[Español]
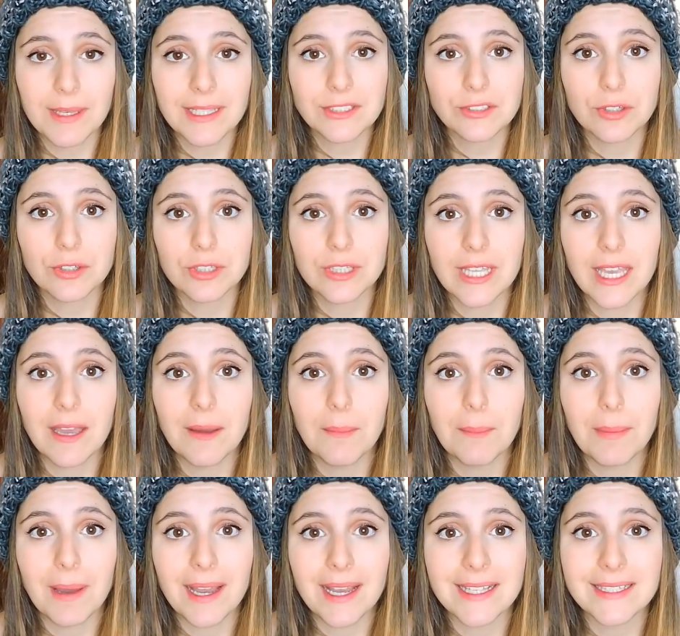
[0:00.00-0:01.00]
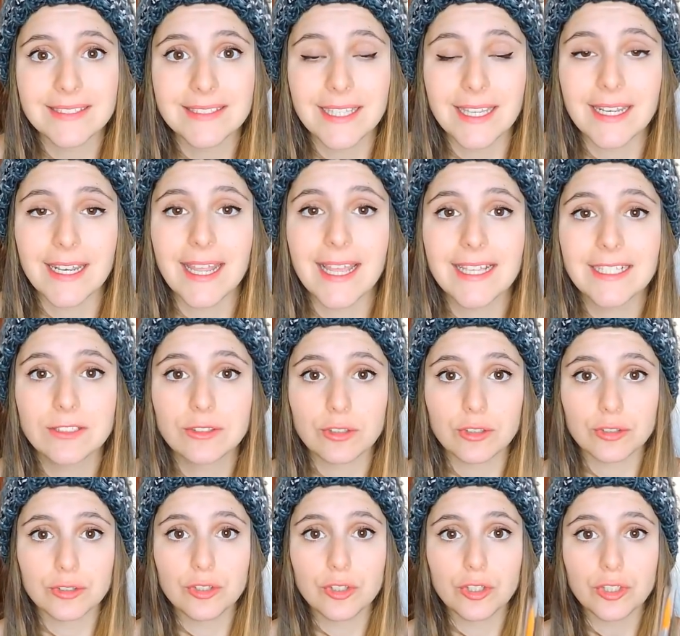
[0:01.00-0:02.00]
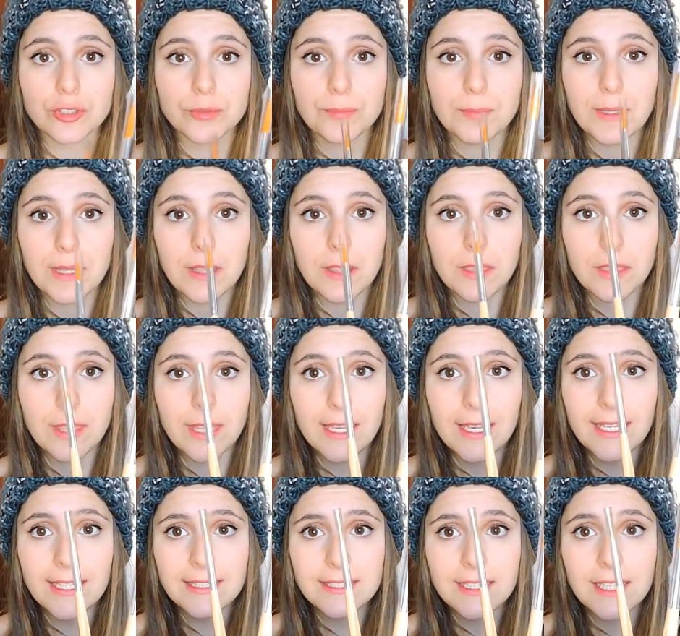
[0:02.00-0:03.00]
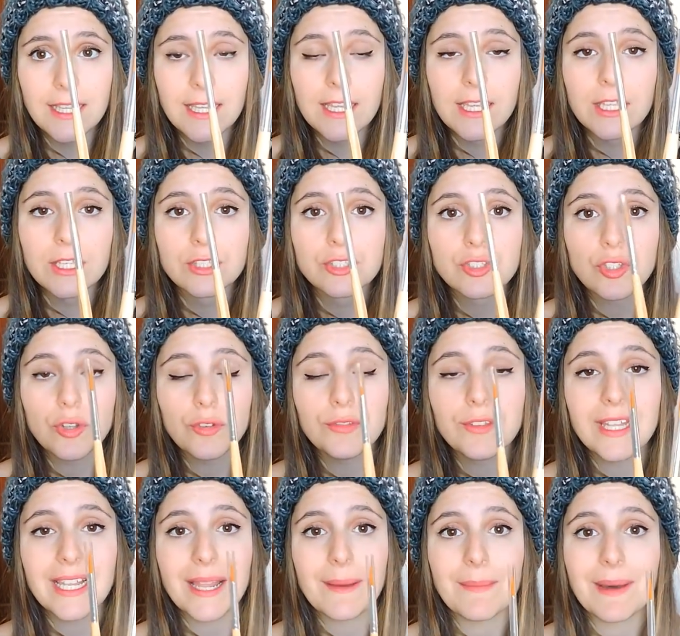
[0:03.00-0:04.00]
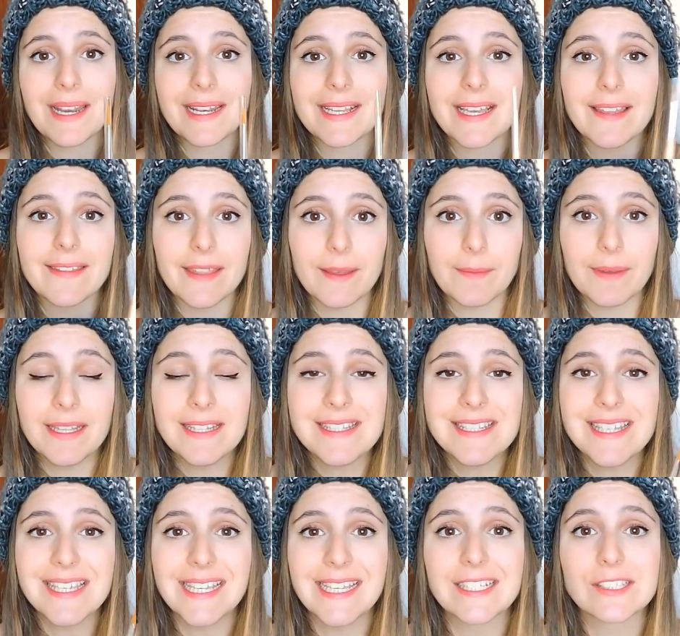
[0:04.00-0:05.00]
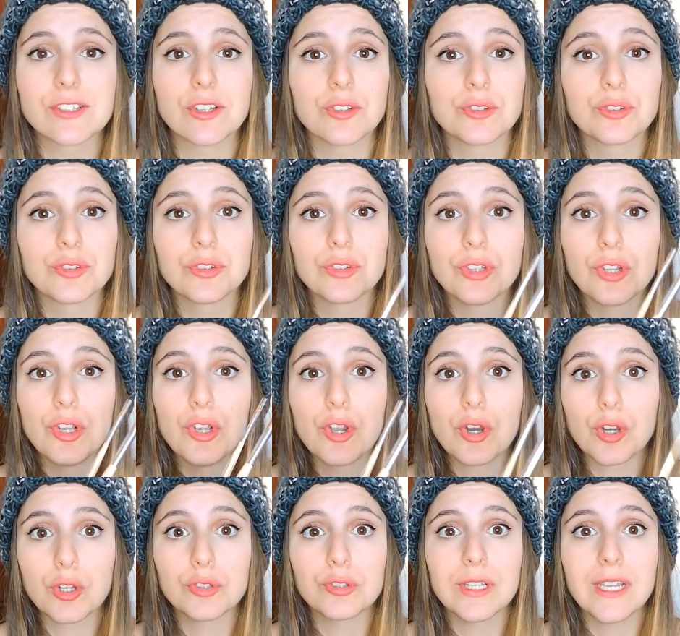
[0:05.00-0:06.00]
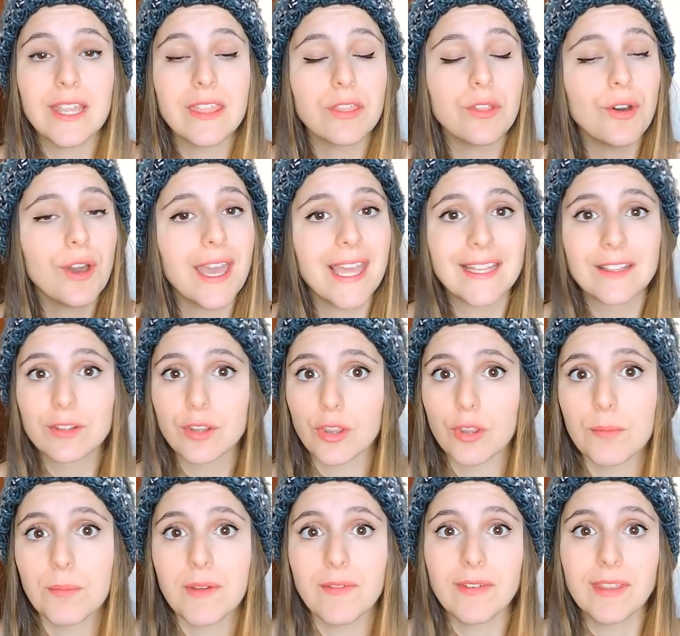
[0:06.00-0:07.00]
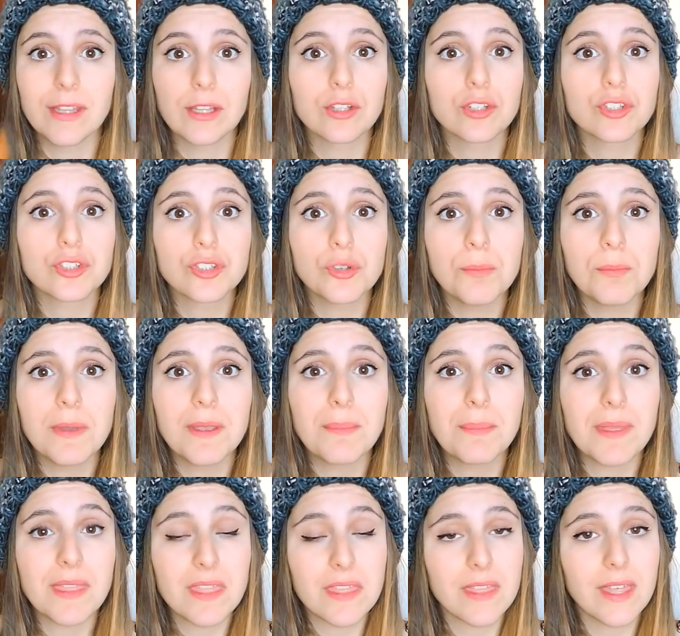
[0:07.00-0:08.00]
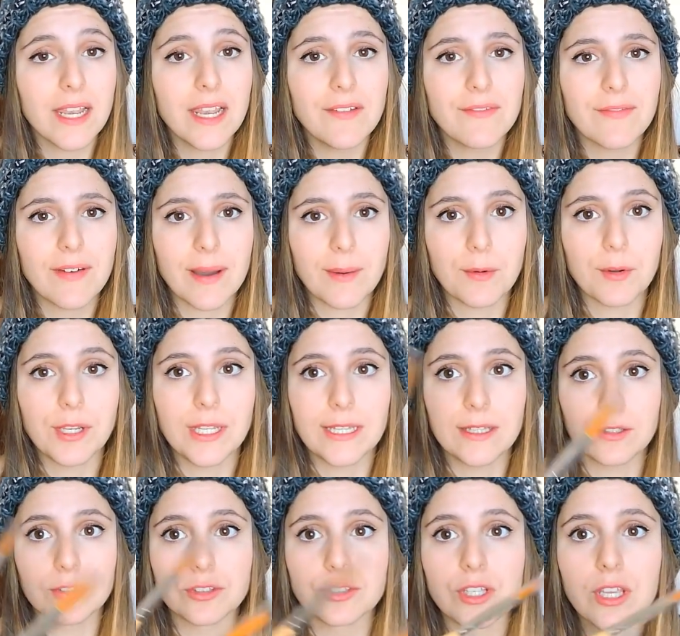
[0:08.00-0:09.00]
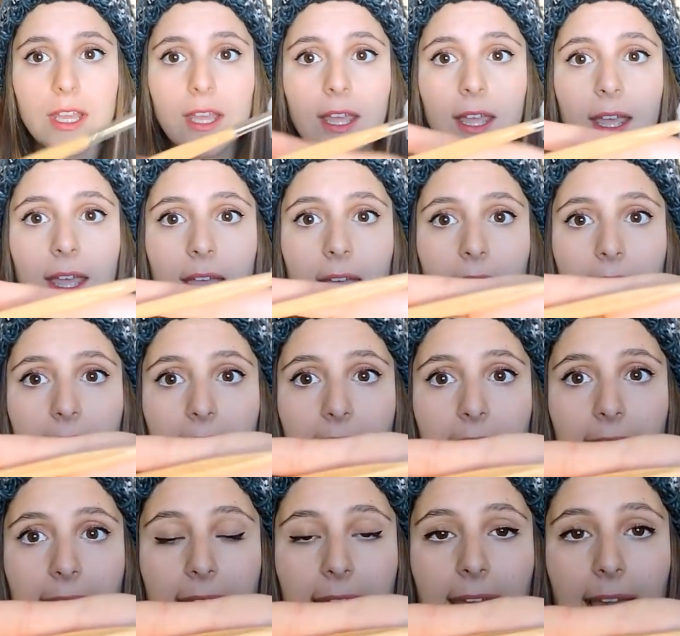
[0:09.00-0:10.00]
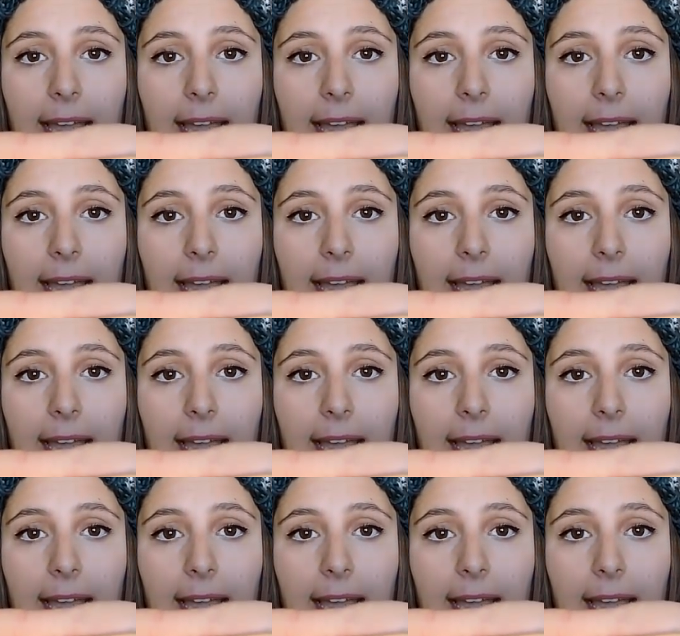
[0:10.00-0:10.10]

voy a sortear van a ser estos dos pinceles son de la marca Da Vinci y son los que utilizo en todos mis vídeos, son mis pinceles favoritos. Eh,